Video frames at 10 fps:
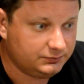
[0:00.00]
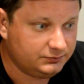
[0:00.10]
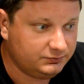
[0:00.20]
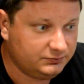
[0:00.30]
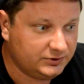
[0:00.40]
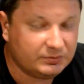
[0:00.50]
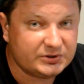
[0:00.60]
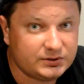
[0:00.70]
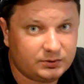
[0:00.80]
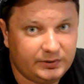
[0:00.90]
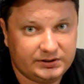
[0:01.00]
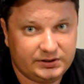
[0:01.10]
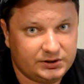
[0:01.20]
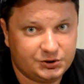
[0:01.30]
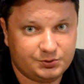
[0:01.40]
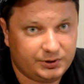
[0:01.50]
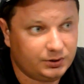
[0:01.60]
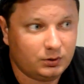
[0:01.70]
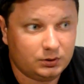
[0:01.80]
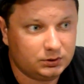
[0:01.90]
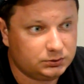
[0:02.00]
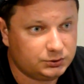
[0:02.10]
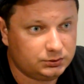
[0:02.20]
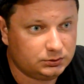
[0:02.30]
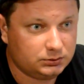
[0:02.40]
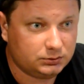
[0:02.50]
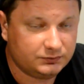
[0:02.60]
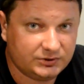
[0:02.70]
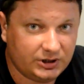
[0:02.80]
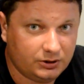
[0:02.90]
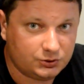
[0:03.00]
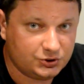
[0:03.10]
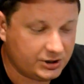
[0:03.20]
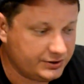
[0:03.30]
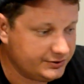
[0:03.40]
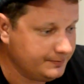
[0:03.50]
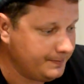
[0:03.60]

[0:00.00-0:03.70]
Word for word: в этом инструменте те же приколы, что выдает джаз.